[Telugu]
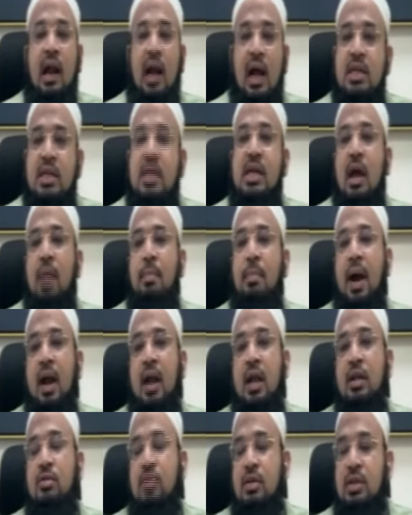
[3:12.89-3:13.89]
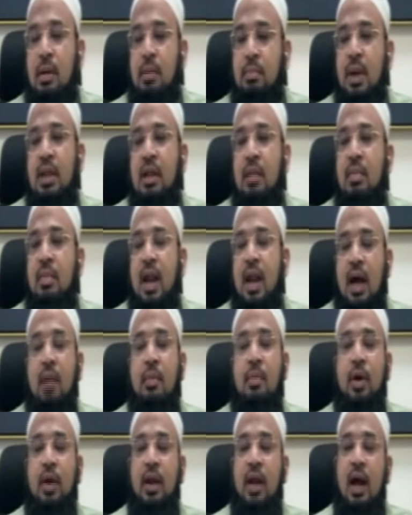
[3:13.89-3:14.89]
రాజకీయ పార్టీతో సంబంధం
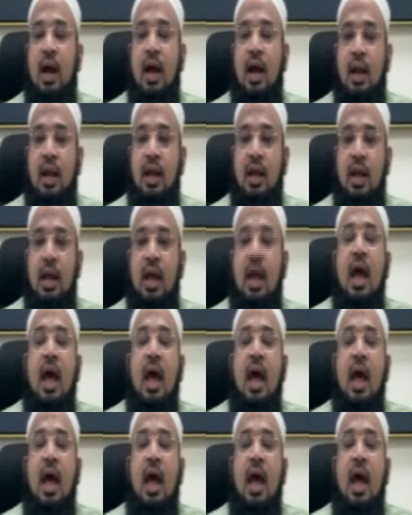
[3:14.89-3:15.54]
లేకపోయినా కానీ